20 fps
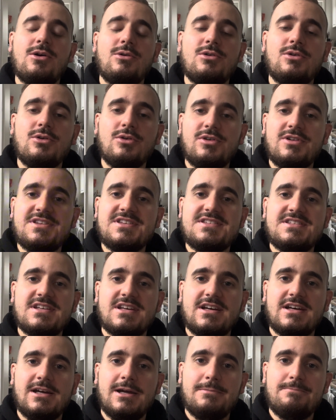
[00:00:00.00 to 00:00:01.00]
Und
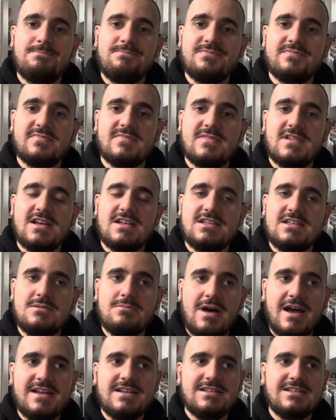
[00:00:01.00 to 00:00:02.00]
ähm, die
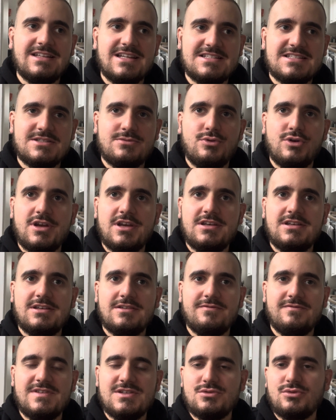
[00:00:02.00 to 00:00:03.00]
meinten, dass es wirklich
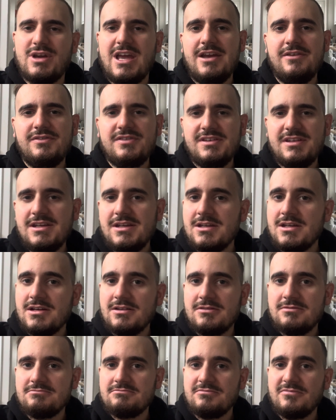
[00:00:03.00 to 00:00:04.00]
wie so
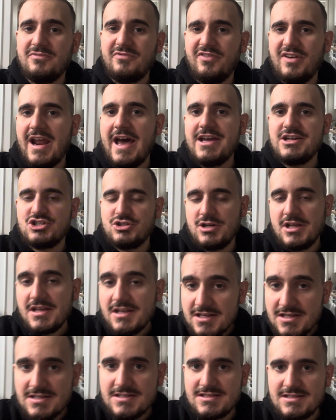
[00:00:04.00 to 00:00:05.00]
KFC-Fleisch
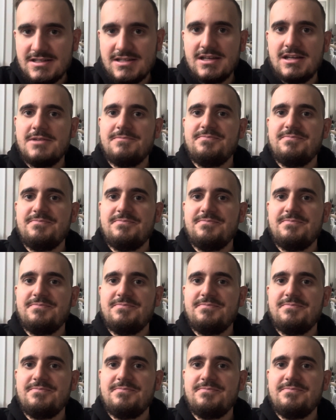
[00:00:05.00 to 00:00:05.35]
ist.